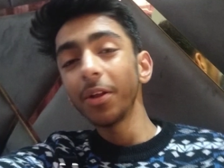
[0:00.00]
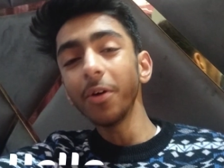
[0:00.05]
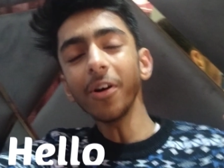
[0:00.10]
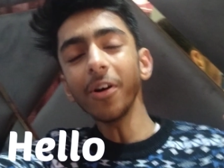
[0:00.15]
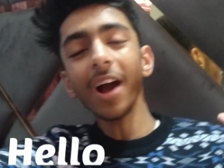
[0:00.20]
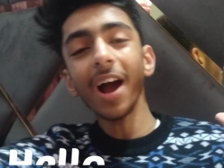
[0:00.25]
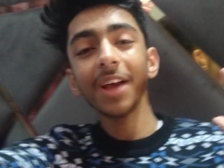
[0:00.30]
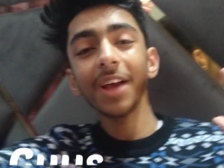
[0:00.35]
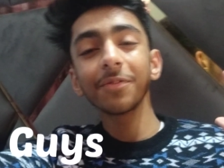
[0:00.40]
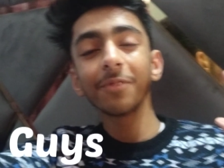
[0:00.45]
हेलो
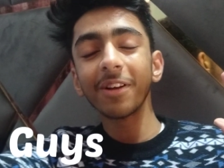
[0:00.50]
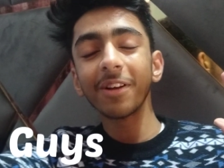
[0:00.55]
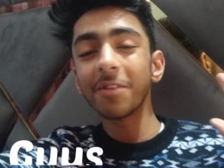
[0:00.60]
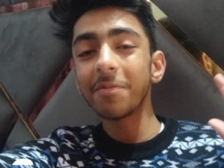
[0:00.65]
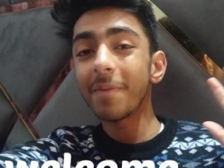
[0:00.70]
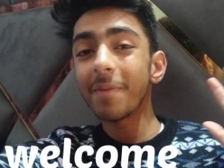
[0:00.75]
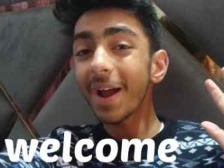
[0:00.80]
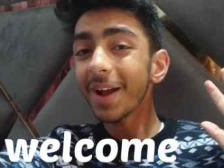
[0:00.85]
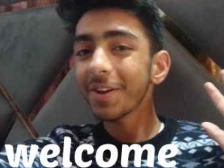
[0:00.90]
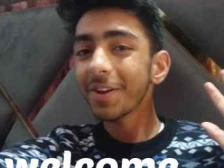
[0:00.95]
गाइस
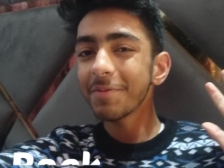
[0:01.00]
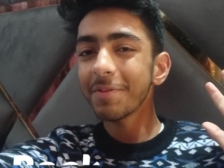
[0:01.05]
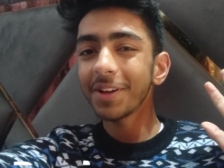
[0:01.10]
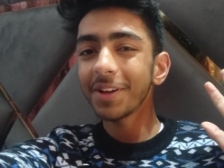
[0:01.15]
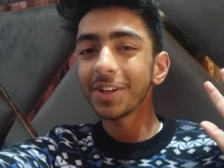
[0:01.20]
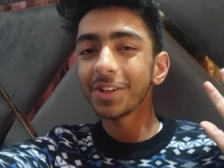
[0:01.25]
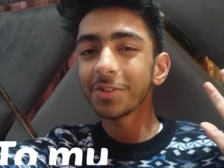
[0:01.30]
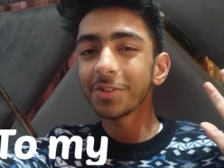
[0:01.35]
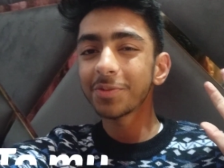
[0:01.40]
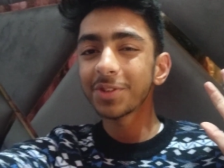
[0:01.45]
वेलकम बैक टू
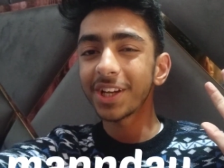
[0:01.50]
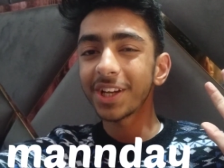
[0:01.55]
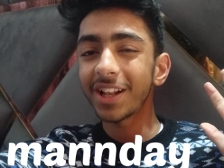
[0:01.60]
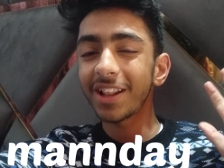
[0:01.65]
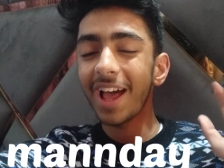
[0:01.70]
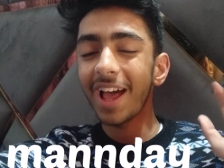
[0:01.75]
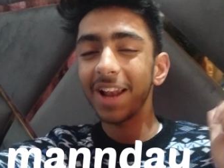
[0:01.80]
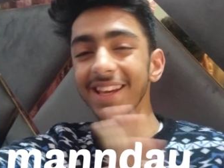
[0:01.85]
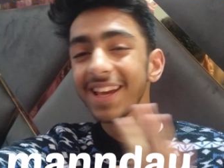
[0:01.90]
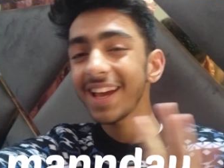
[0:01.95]
माय यूट्यूब
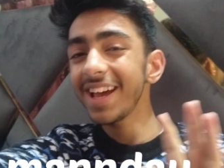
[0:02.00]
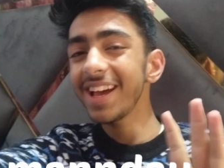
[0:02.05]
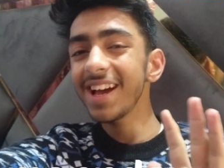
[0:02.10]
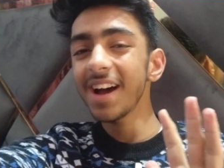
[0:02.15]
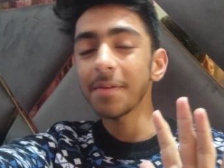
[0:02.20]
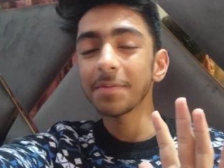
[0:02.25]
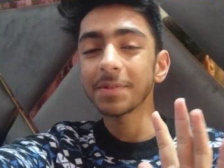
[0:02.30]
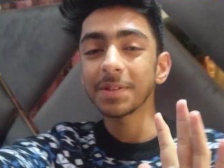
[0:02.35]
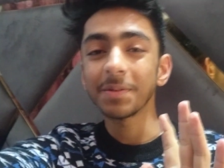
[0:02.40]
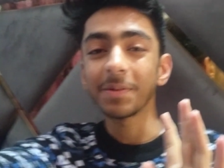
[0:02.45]
चैनल से हैं
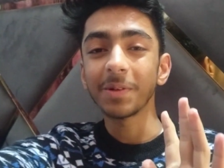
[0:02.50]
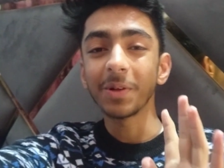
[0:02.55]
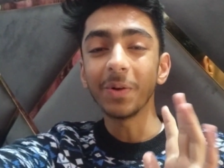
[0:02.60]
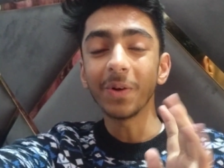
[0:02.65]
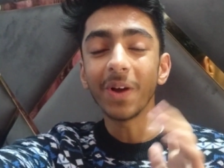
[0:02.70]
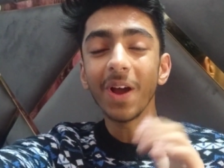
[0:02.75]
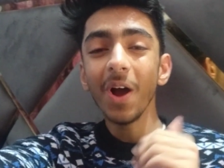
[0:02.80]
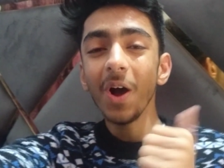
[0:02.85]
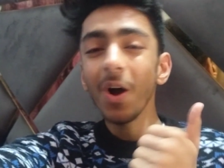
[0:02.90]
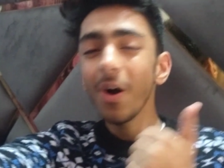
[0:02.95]
आप सभी
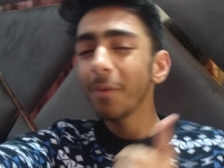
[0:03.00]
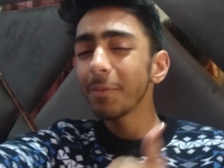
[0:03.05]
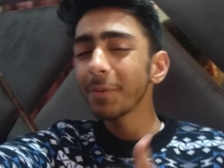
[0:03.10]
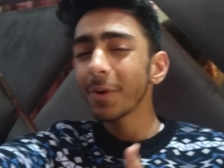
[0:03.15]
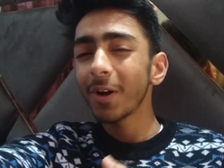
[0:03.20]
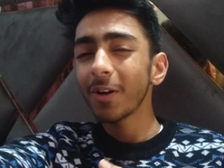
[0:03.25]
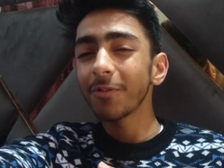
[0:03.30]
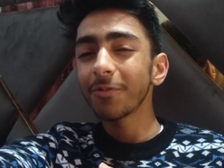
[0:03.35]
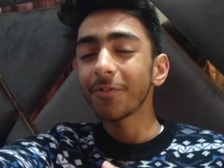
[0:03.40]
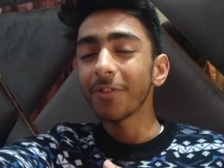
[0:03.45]
लोग
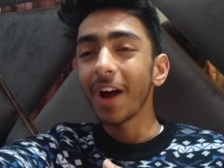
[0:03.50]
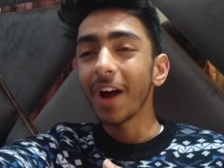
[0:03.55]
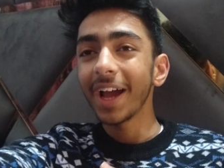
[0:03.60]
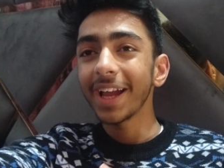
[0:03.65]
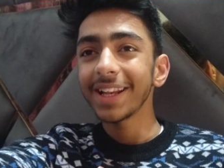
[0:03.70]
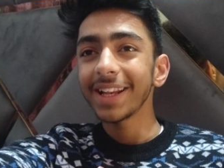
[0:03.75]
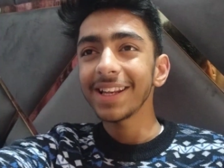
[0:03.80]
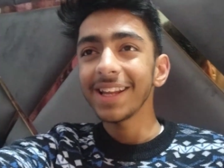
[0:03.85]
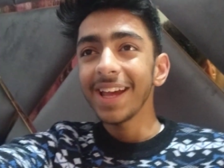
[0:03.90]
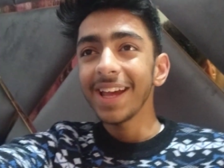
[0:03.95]
ऑल
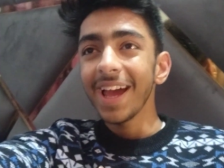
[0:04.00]
फाइन